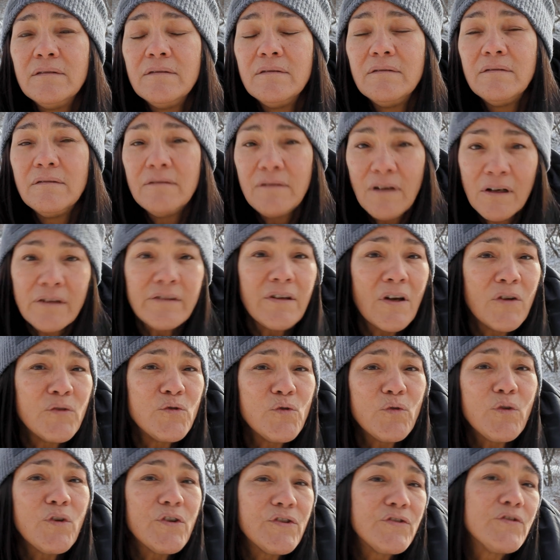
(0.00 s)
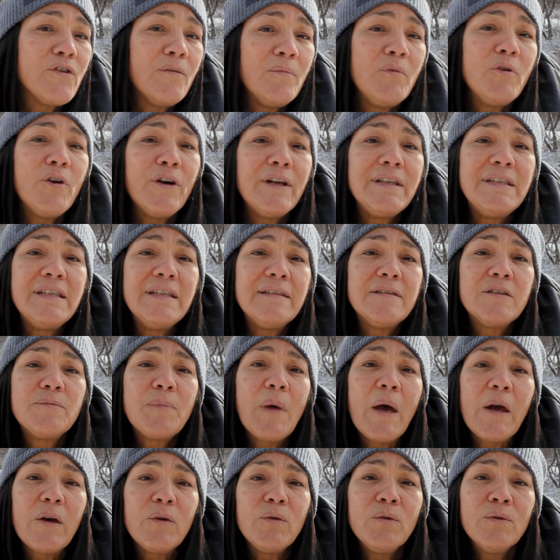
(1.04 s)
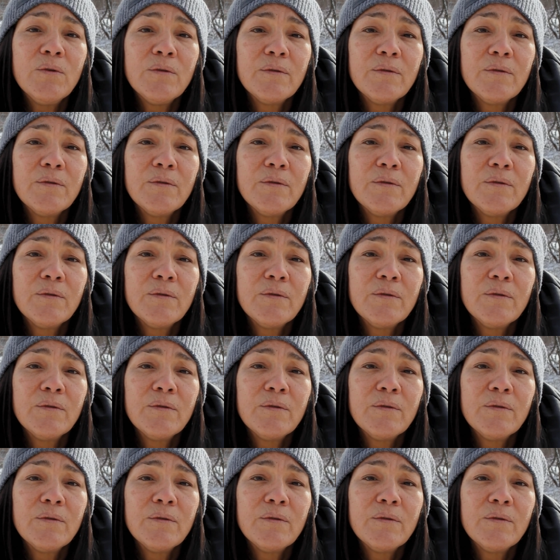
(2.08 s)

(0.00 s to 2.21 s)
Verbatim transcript: on a entendu que cet homme-là a disparu,